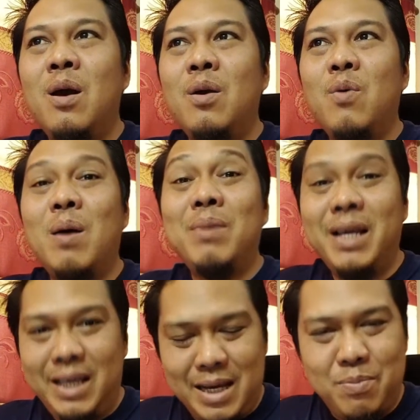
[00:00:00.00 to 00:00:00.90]
ความละ
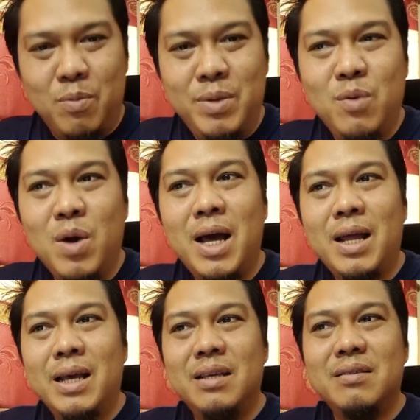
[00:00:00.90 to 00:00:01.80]
เอียดผมเรียกว่า
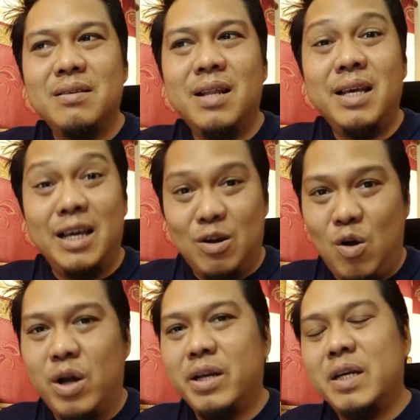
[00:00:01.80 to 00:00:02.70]
ละละเอียดอ่
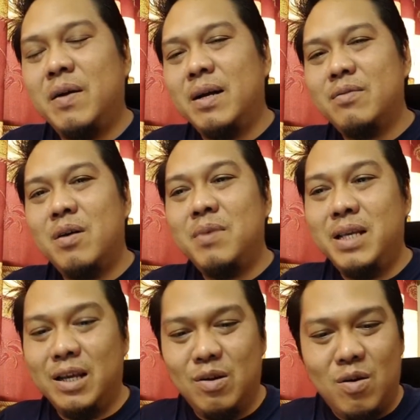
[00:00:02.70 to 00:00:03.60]
อนดีกว่า ความละ
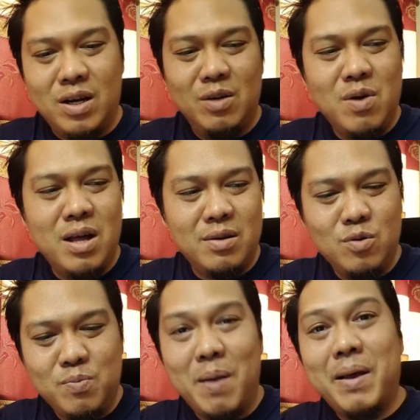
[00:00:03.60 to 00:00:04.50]
เอียดอ่อนหรือว่ารู
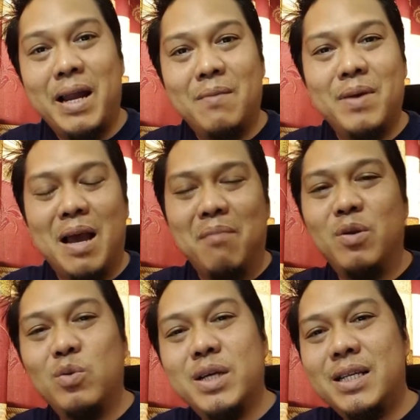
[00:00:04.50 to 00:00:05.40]
ปแบบการทำงานมัน
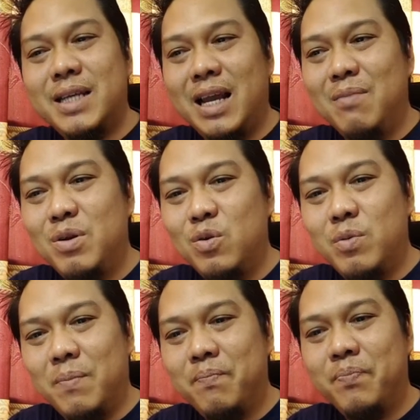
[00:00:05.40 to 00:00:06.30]
ดูชัดเจนแล้วมันดูแบ
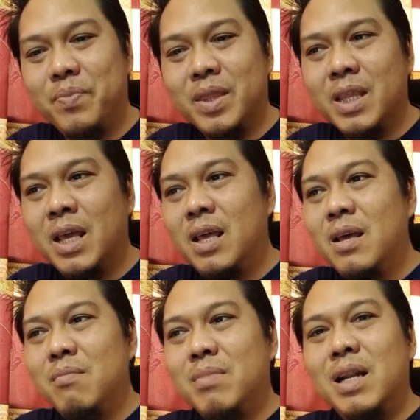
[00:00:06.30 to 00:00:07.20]
บ
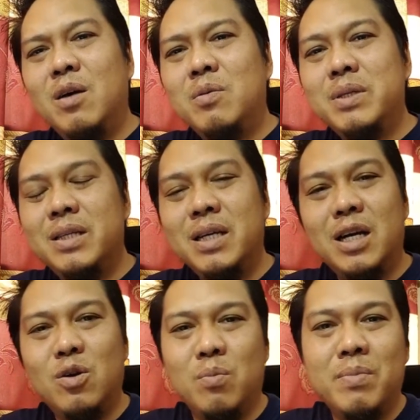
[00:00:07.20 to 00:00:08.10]
เหมือนเราไปซื้อข
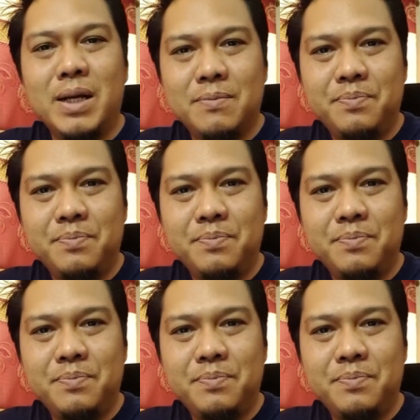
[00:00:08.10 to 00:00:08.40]
นมอะ่ะ